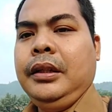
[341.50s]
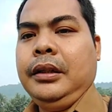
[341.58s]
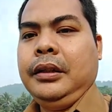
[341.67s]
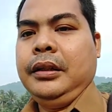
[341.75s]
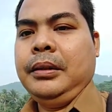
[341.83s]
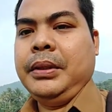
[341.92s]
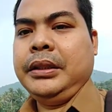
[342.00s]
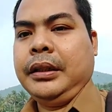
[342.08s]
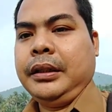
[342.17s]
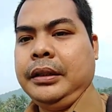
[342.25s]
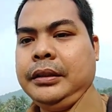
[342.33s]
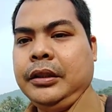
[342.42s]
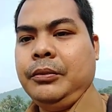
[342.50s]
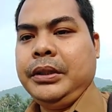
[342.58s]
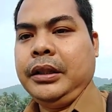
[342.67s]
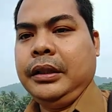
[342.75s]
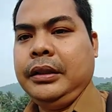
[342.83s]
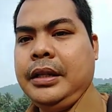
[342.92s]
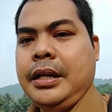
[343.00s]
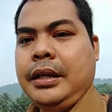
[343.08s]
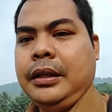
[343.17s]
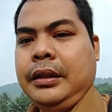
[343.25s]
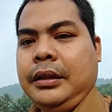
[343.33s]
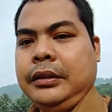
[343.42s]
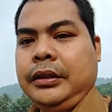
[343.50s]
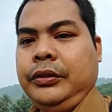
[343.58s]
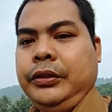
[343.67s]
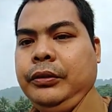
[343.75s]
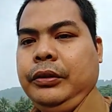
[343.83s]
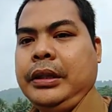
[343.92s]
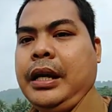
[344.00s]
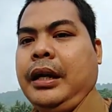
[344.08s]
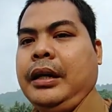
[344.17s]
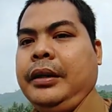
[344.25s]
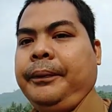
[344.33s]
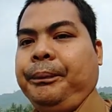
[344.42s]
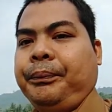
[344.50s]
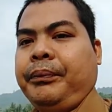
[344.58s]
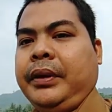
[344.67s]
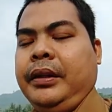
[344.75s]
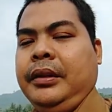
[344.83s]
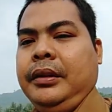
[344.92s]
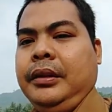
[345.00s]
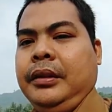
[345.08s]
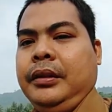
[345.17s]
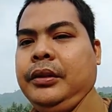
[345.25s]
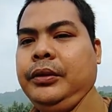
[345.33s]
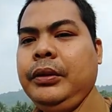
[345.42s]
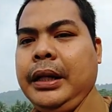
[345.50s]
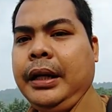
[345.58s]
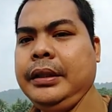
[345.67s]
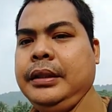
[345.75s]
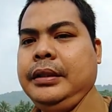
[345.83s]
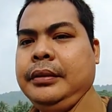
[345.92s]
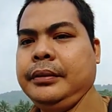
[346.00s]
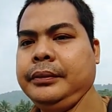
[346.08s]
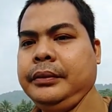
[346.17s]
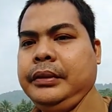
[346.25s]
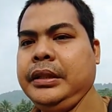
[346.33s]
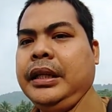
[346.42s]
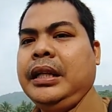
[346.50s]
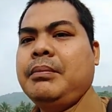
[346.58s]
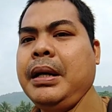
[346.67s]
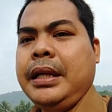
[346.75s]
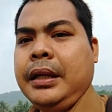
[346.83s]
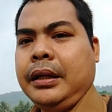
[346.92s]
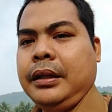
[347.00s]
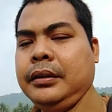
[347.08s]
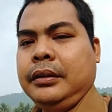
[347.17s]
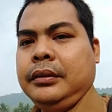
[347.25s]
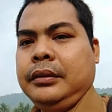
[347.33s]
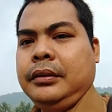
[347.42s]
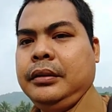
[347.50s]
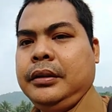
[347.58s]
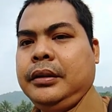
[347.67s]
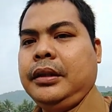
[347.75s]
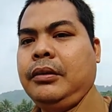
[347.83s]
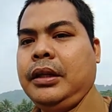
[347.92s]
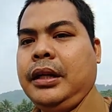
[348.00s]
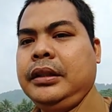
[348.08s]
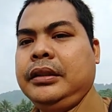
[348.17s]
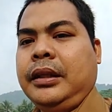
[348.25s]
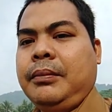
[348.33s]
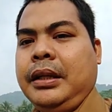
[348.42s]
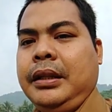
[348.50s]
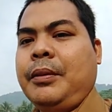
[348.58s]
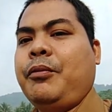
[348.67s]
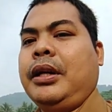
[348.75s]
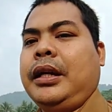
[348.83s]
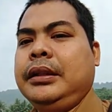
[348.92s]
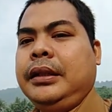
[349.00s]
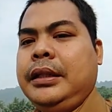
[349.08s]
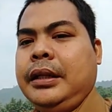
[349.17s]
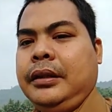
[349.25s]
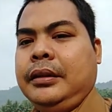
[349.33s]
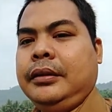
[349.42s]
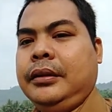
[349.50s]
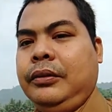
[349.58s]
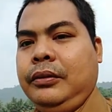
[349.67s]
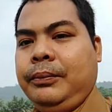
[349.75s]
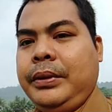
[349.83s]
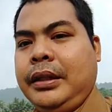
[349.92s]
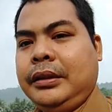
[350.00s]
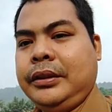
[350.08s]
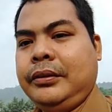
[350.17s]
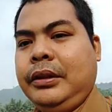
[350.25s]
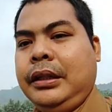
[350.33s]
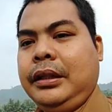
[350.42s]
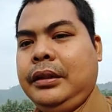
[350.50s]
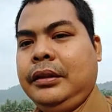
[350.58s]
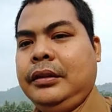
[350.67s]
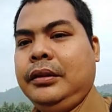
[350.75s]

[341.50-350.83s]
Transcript: e, masyarakat kalau misalkan tidak setuju ya sudah ya jangan bayar kalau ada ancaman laporkan saja itu pihak sekolah